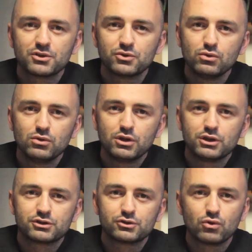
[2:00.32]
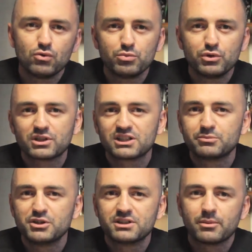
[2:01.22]
году Сухум был
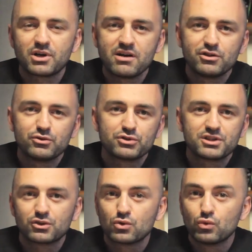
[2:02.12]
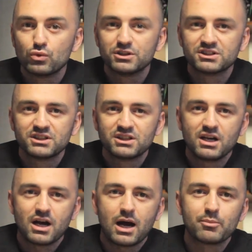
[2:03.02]
разбит на правильную сетку улиц.
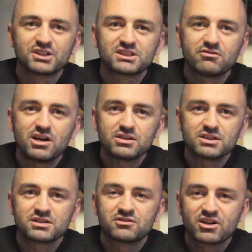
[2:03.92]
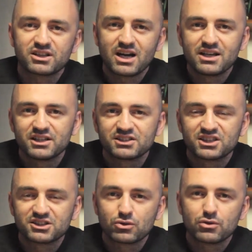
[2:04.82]
Образовалась квартальная
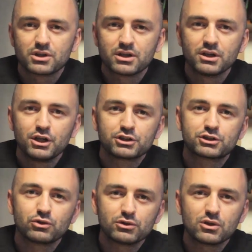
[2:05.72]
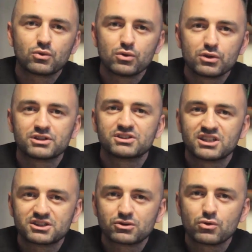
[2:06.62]
застройка. Что такое
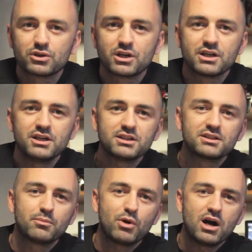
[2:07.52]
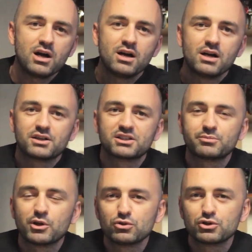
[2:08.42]
застройка? Это дома,
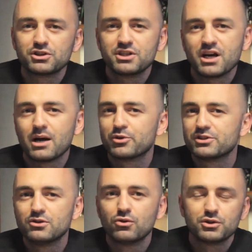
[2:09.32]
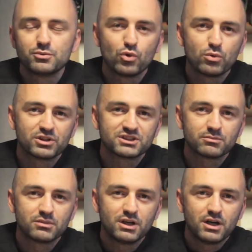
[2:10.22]
расположенные определенным
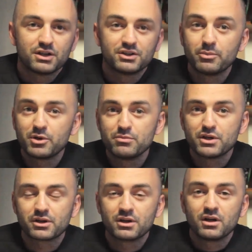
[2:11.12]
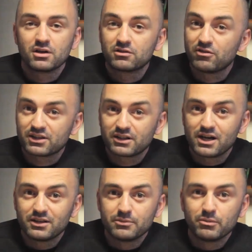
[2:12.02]
образом. Например,
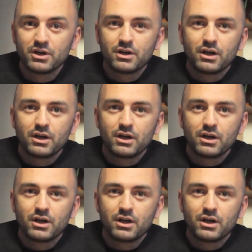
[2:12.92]
квартальным.